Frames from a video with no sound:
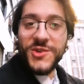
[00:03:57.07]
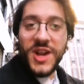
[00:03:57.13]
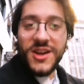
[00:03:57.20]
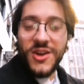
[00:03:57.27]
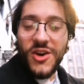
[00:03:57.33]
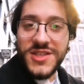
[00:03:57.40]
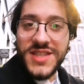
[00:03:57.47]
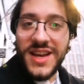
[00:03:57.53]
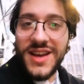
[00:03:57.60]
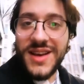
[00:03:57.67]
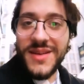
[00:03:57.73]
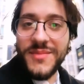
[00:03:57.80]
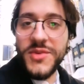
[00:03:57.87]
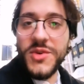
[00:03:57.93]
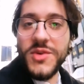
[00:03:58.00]
La
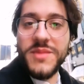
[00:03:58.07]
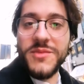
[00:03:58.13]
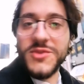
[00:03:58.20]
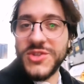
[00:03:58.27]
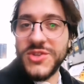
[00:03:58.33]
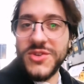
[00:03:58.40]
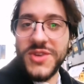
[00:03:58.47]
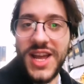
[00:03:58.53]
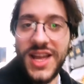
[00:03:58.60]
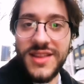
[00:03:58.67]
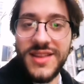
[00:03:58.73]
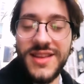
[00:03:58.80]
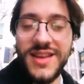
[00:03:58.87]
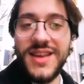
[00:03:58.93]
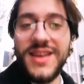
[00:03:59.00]
cosa più
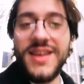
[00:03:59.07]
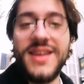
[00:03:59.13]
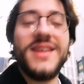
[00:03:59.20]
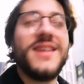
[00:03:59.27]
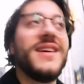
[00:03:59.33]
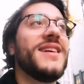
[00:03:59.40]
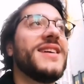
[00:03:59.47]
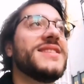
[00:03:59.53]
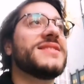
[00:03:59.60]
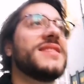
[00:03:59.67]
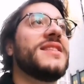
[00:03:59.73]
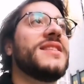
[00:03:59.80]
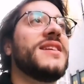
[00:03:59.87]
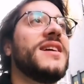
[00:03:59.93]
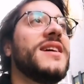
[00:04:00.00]
emozionante è
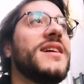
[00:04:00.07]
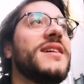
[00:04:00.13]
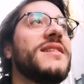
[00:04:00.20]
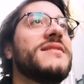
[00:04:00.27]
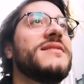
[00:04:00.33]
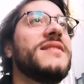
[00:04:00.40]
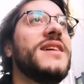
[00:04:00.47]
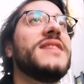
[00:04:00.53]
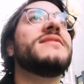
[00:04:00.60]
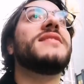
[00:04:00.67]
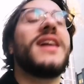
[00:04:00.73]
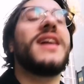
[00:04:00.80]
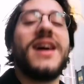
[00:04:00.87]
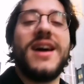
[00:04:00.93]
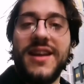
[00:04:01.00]
stata
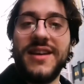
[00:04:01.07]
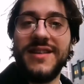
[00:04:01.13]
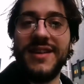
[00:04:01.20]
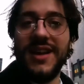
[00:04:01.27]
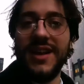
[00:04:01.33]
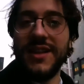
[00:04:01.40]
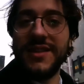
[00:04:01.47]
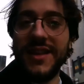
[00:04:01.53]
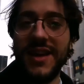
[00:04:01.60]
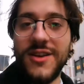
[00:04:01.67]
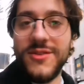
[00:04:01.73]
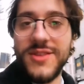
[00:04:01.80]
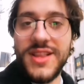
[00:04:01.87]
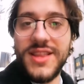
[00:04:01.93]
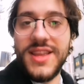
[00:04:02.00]
entrare
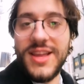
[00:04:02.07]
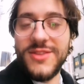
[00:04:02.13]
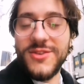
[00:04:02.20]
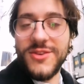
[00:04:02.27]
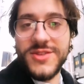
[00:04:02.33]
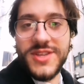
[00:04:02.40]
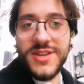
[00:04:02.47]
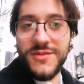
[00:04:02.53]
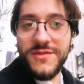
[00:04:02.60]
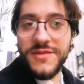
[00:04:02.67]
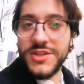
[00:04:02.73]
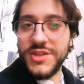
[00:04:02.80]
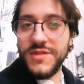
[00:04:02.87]
all'interno del teatro, cosa che non